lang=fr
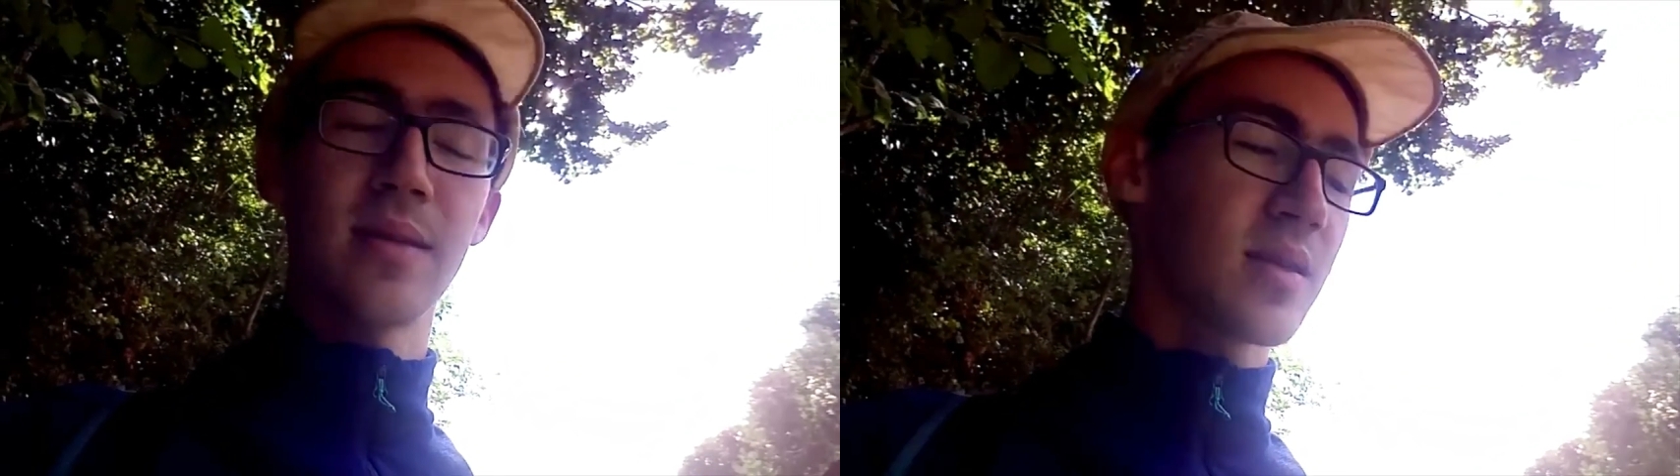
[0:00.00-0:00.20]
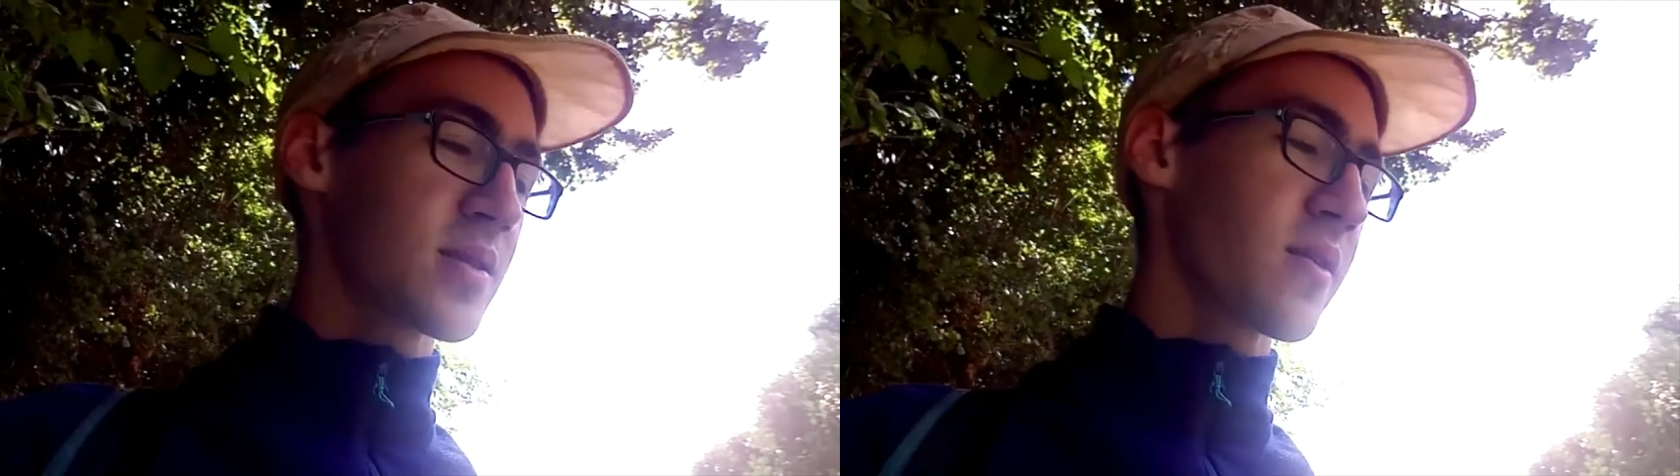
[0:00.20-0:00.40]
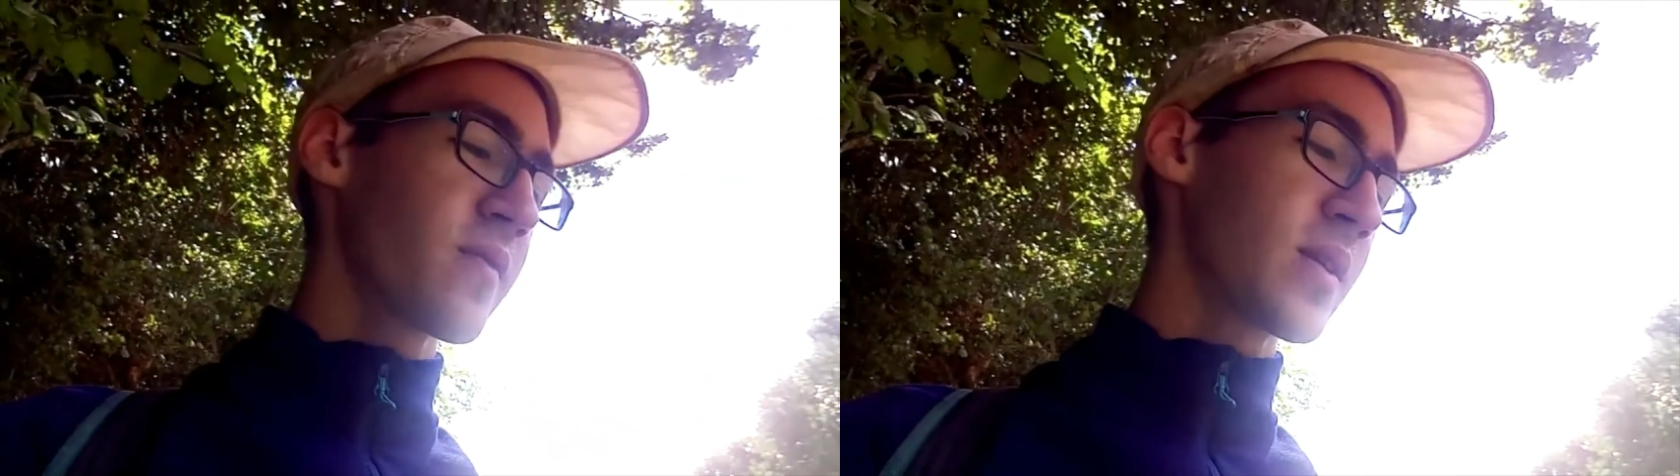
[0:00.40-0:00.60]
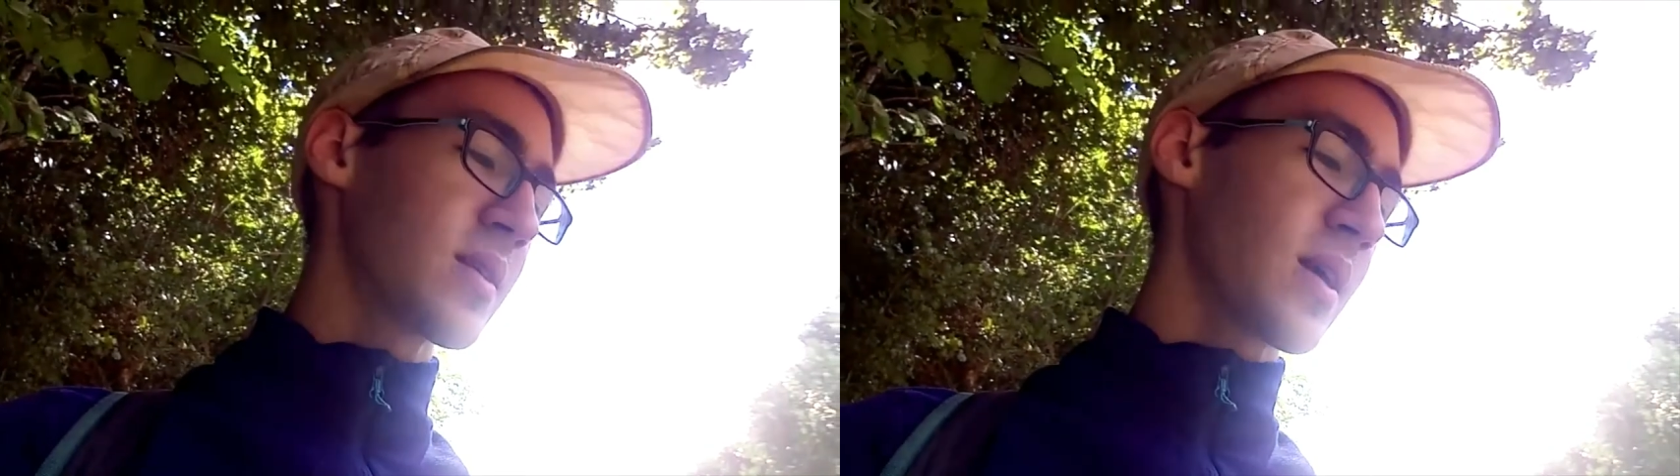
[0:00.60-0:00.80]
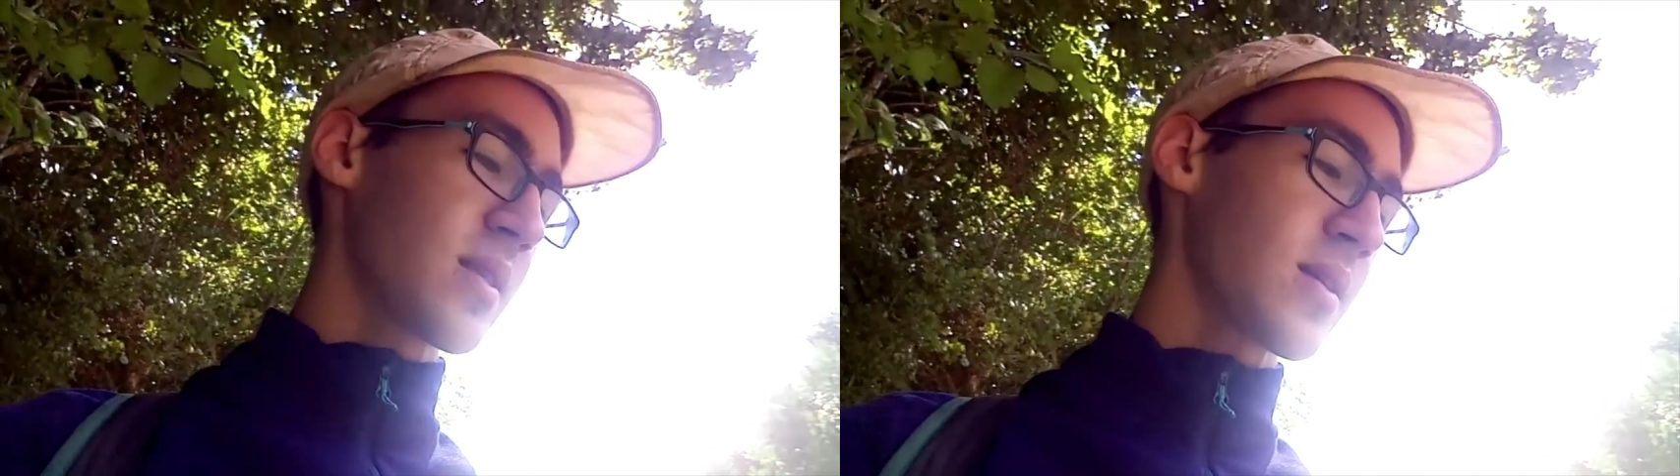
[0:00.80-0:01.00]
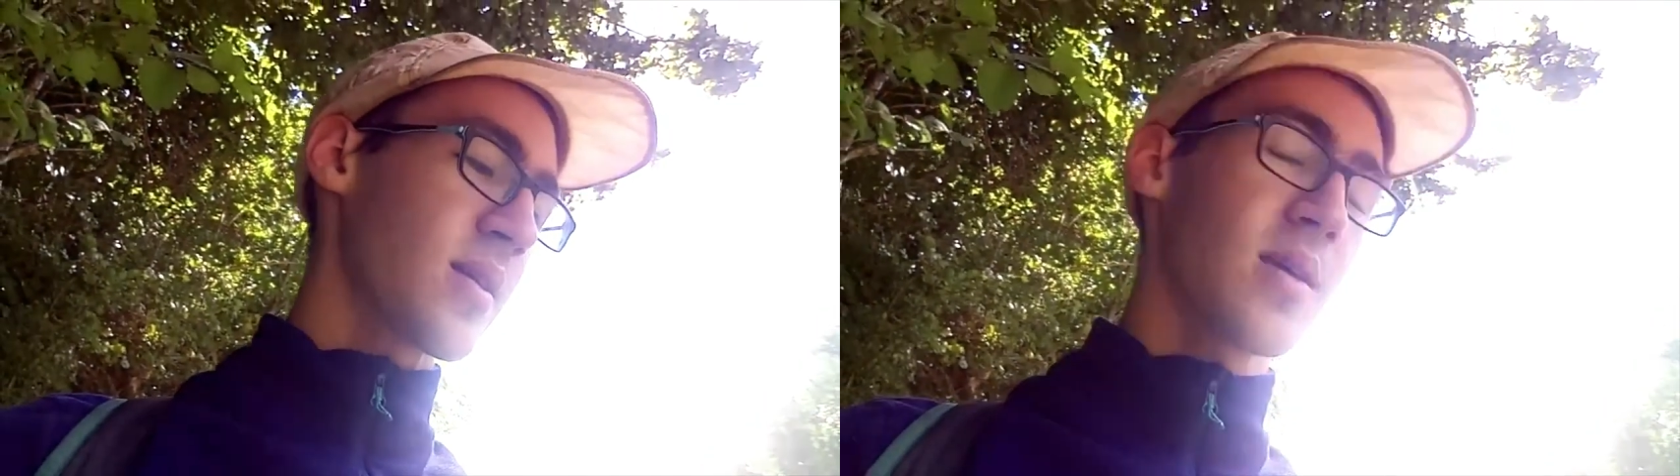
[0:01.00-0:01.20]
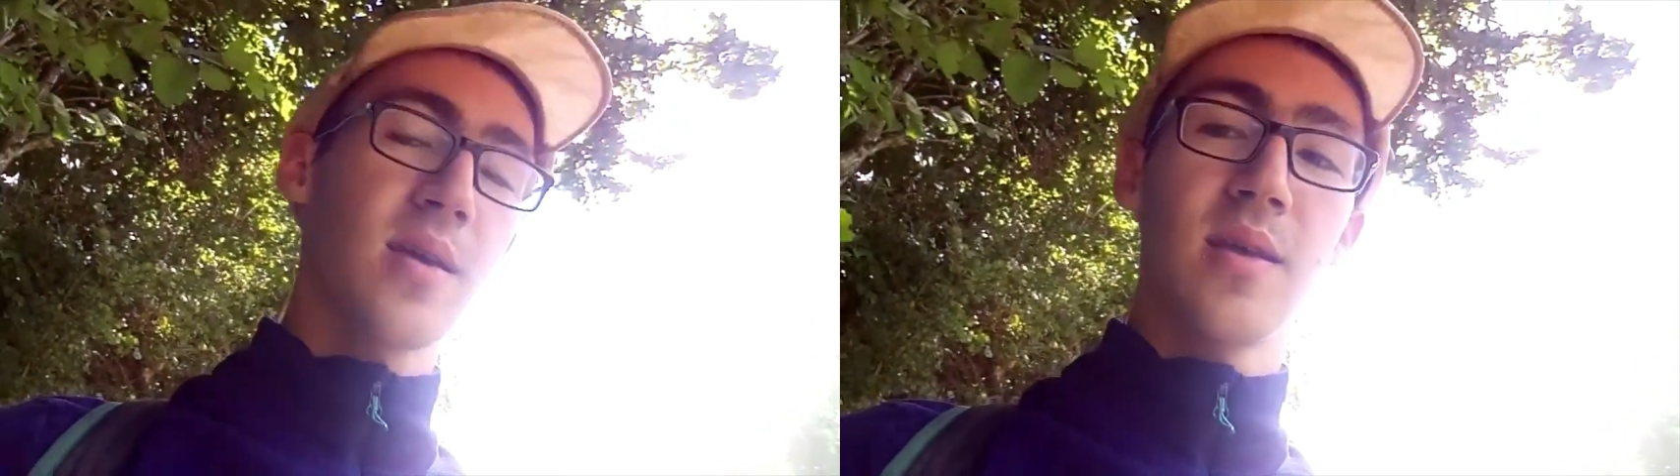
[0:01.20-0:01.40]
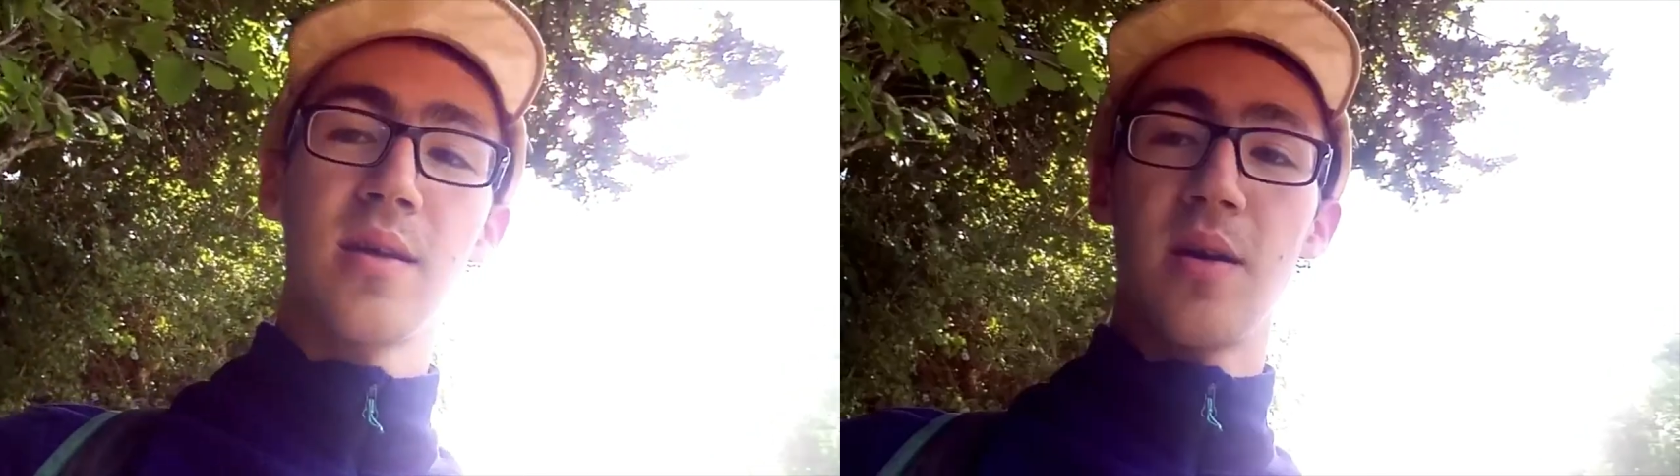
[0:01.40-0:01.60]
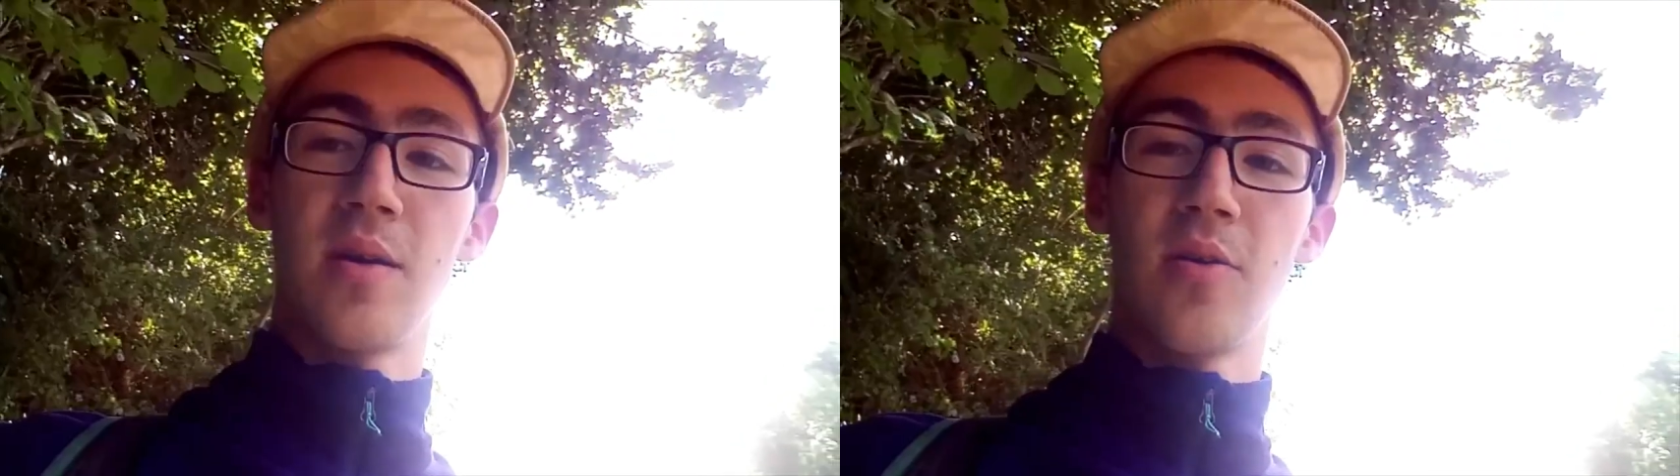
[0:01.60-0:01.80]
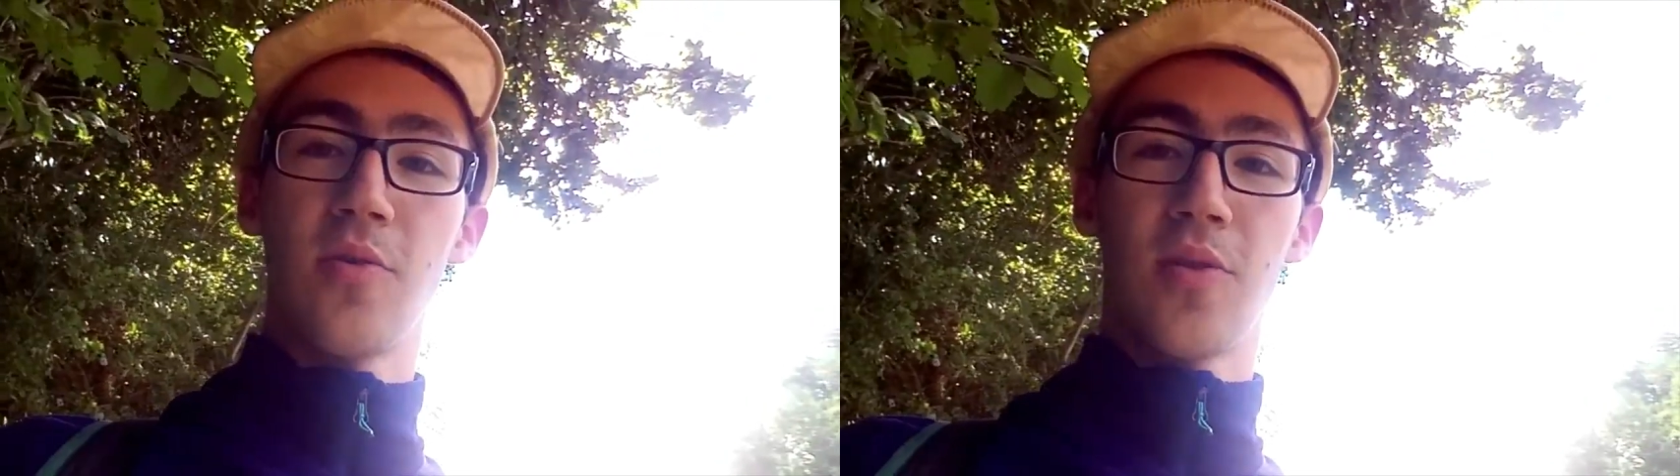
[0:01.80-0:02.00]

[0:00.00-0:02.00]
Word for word: 124. Euh,